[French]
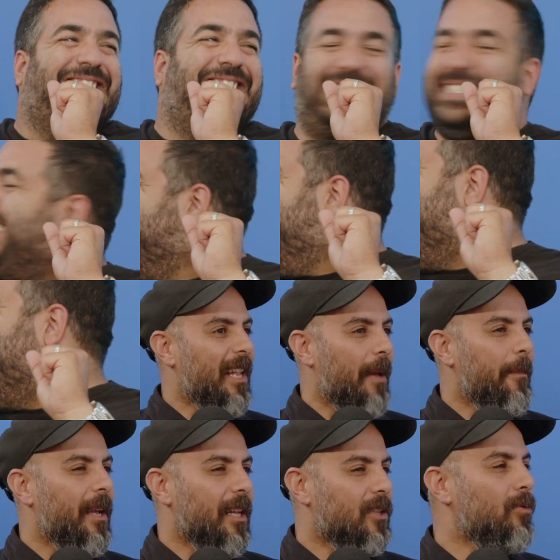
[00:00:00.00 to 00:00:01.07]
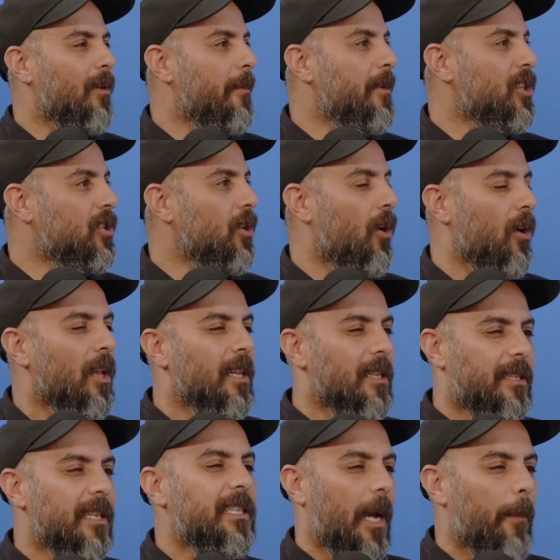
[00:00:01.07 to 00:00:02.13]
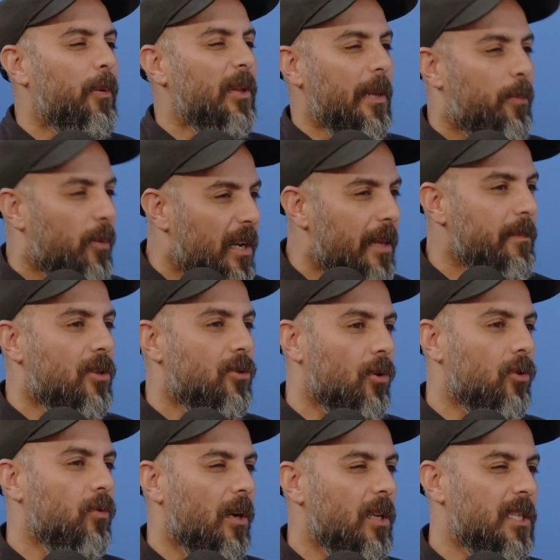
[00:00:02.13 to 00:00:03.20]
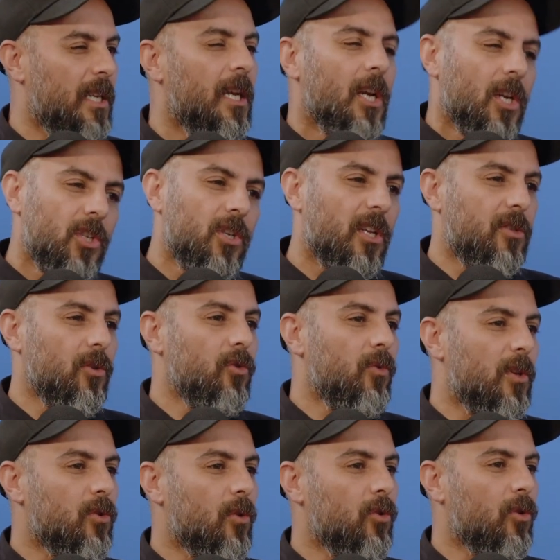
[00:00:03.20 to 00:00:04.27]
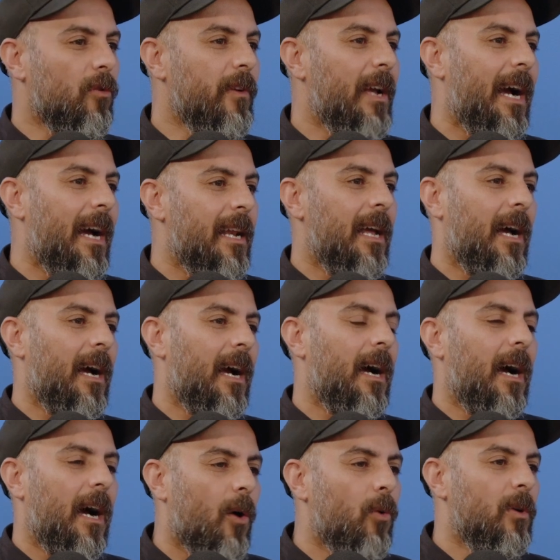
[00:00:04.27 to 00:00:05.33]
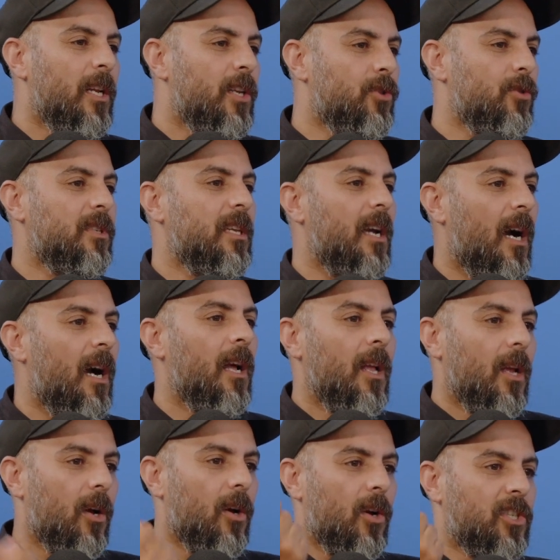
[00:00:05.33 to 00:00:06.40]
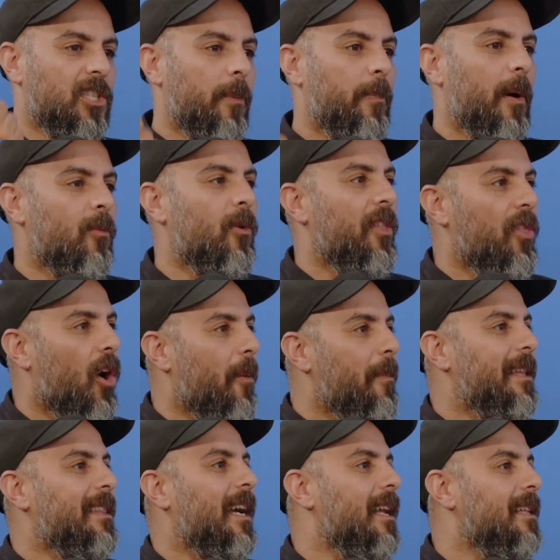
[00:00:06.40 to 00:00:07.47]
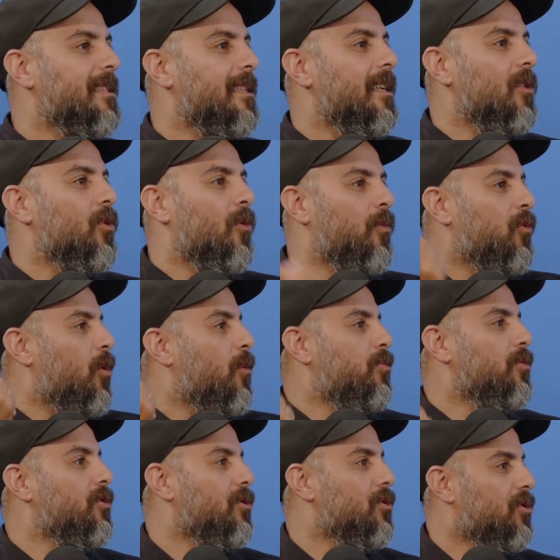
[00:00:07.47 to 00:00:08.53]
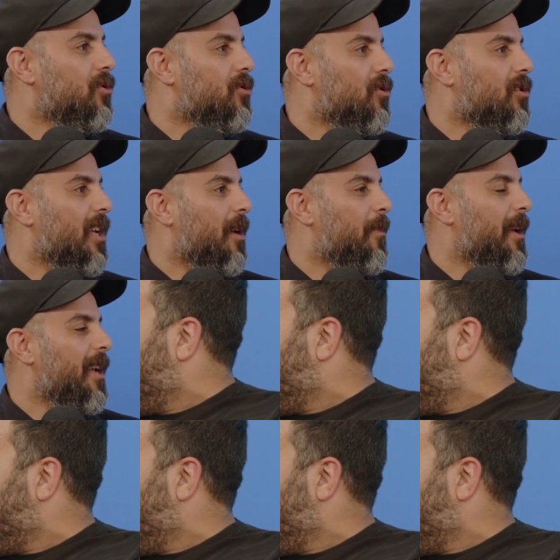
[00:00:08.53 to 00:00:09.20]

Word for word: Fais un peu de la merde, sois méchant. Tu sais qu'il y a un peu des polémiques sur toi. Genre si on doit se retrouver à, à, à, rouler jusqu'à, euh, je sais pas moi, Nord Metal, tu sais, au, bout du. du T'as été jusqu'à